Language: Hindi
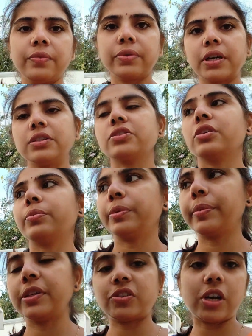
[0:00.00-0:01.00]
फ्रेंड्स
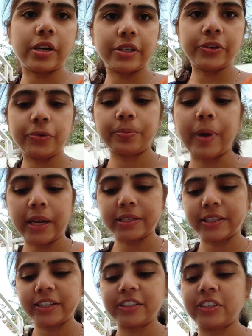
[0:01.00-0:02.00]
अभी मैं जा रही हूँ
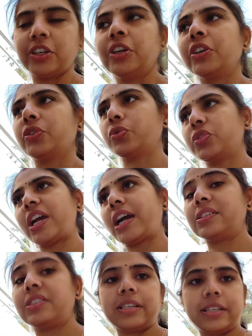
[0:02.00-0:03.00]
मार्केट क्योंकि
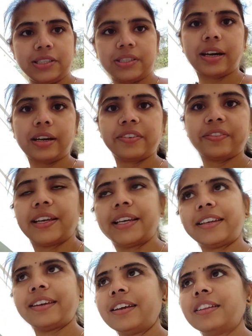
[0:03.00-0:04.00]
आज गेस्ट आने
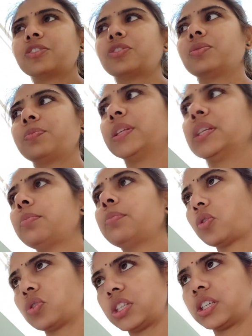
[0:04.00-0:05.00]
वाले हैं मेरी
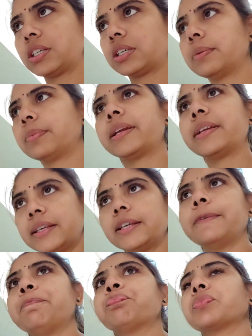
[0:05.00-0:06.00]
मौसी की बेटी
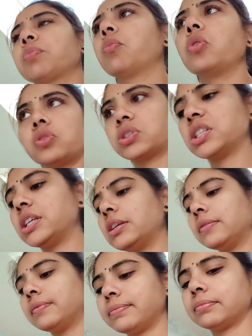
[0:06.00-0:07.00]
मौसी
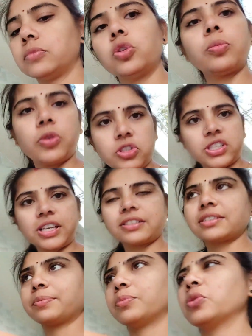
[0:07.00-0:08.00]
दो मौसियाँ
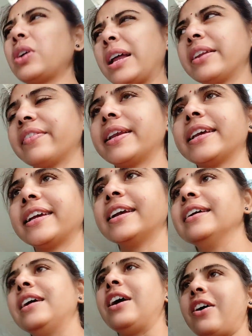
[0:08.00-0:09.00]
सब लोग आने वाले हैं
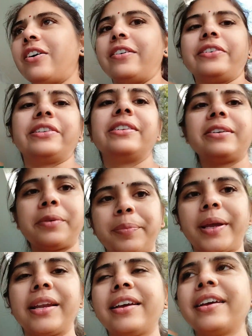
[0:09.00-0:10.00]
और
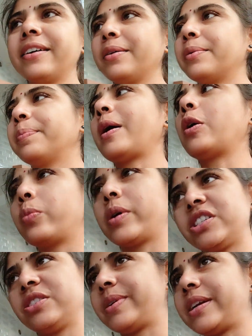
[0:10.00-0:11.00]
मैंने है ना पाव
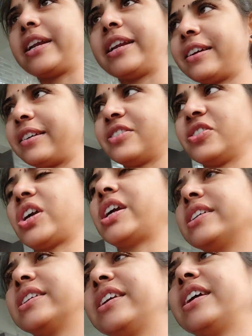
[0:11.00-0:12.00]
भाजी बनाने का
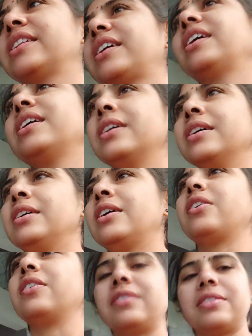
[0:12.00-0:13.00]
डिसाइड किया था
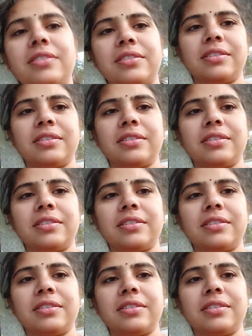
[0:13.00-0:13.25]
और